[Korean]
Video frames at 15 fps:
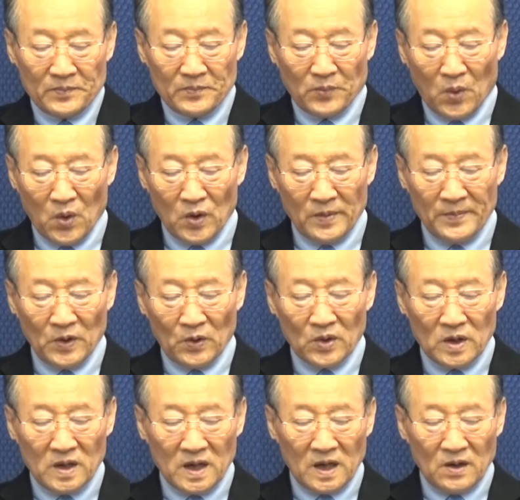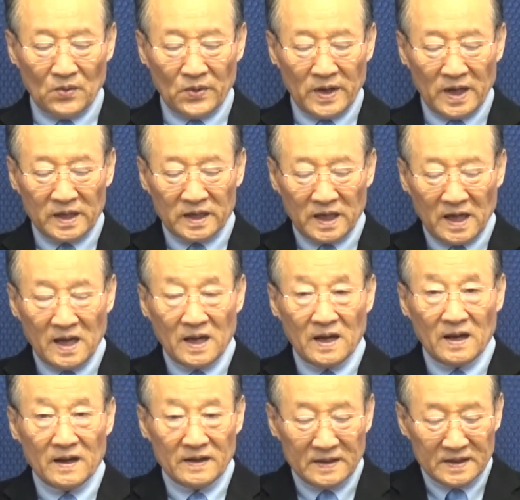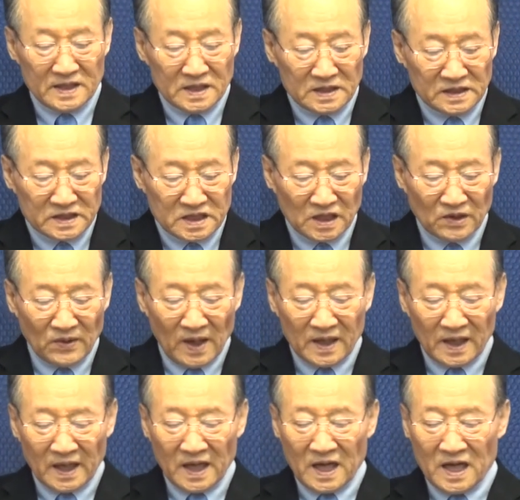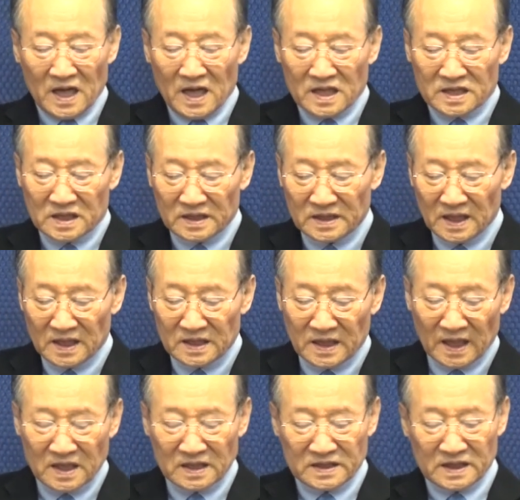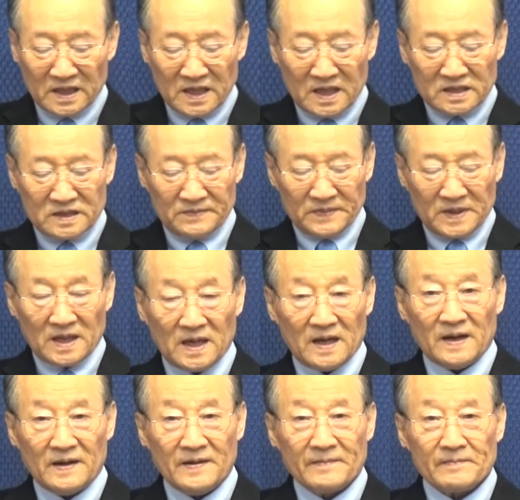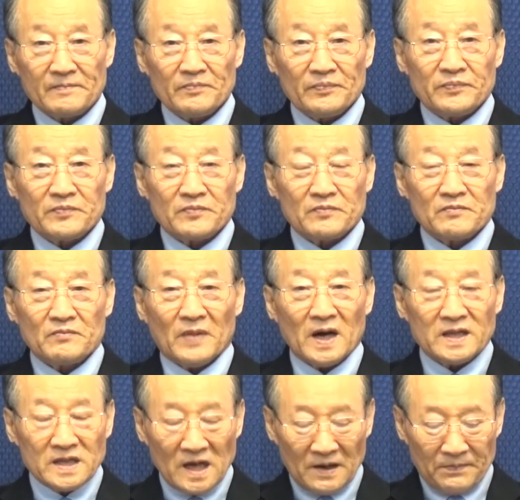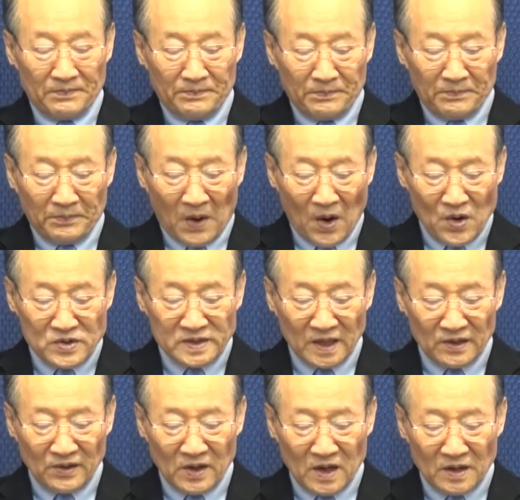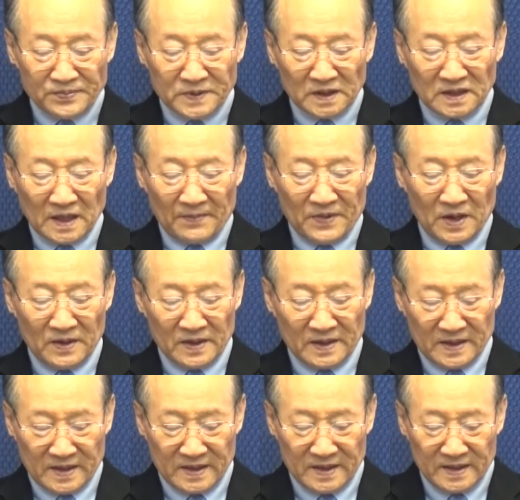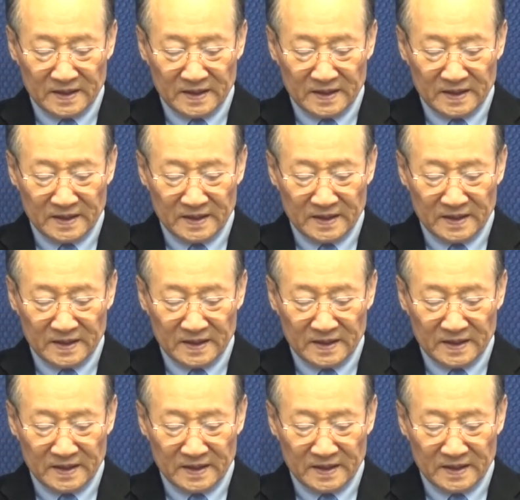복음이 오늘날 우리에게 정확하게 전달된 것이 아니겠습니까? 만약 바울 사도가 없었다면